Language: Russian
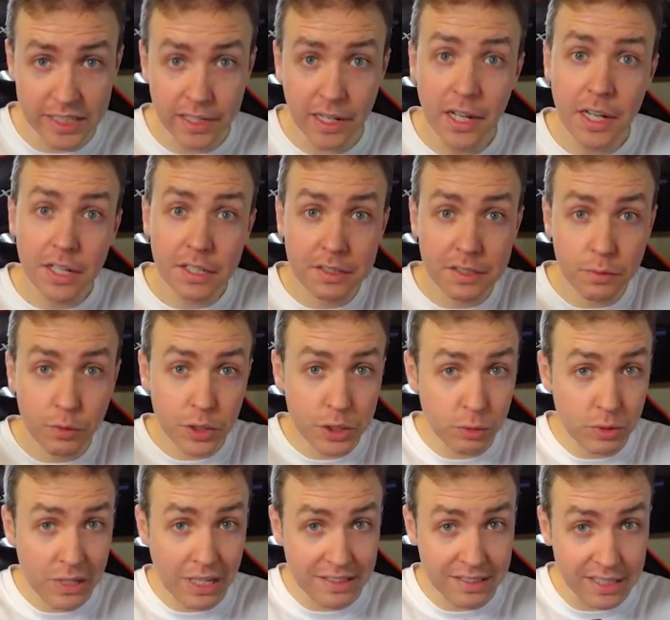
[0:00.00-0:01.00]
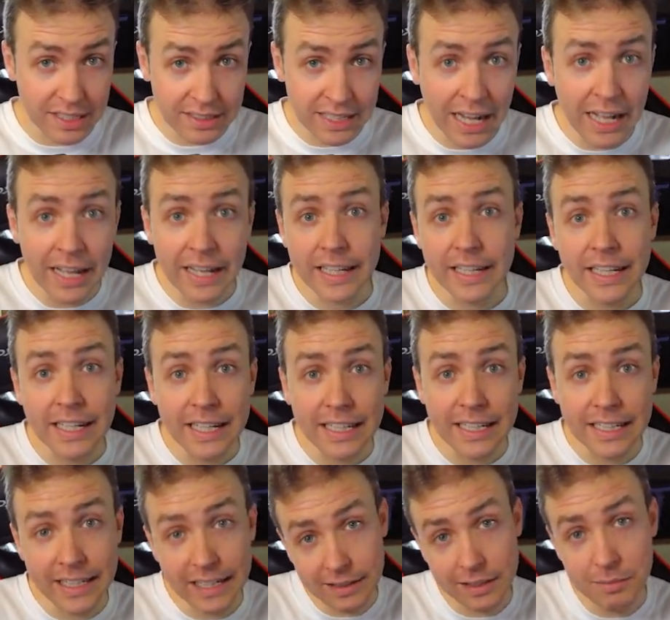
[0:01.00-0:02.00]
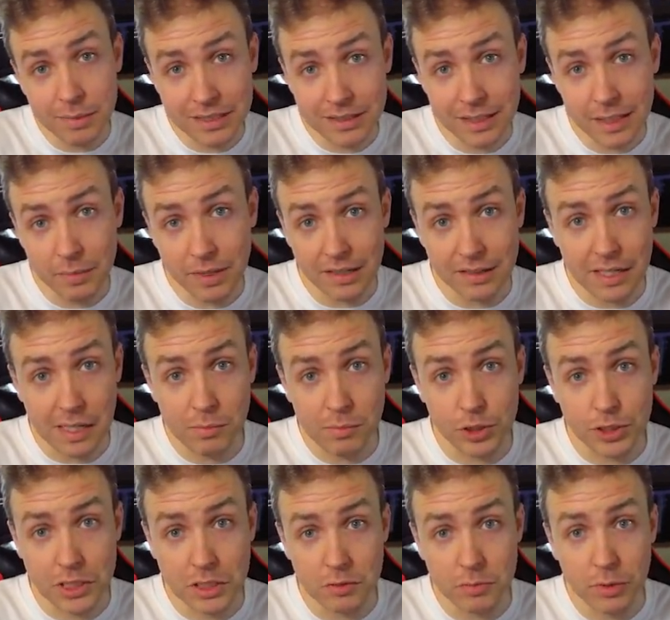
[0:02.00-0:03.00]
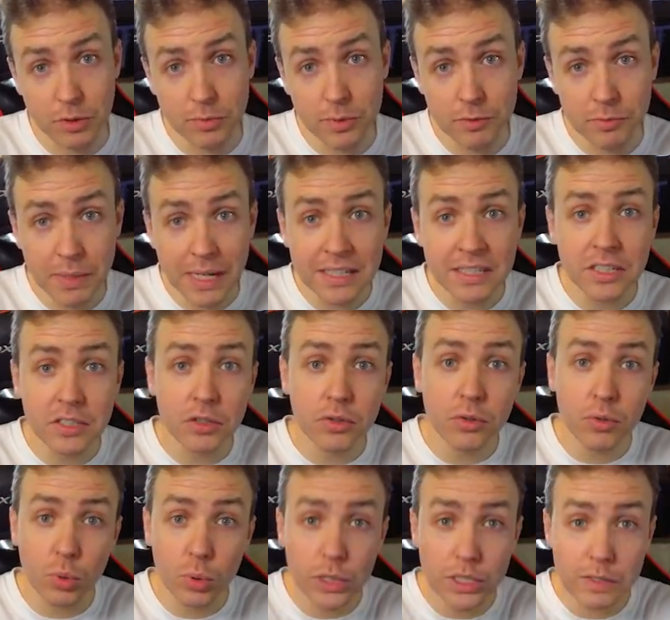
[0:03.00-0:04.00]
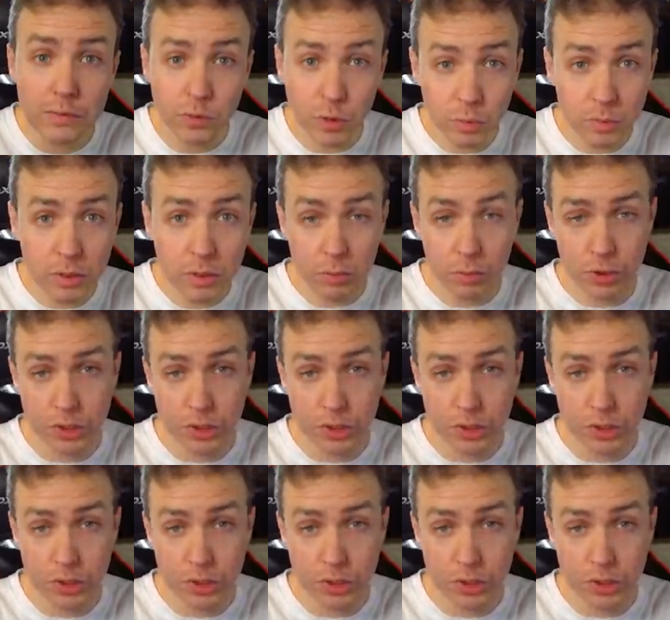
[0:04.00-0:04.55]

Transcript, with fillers: Сегодня у нас среда, и если бы стрим разработчиков был бы в пятницу, то его бы уже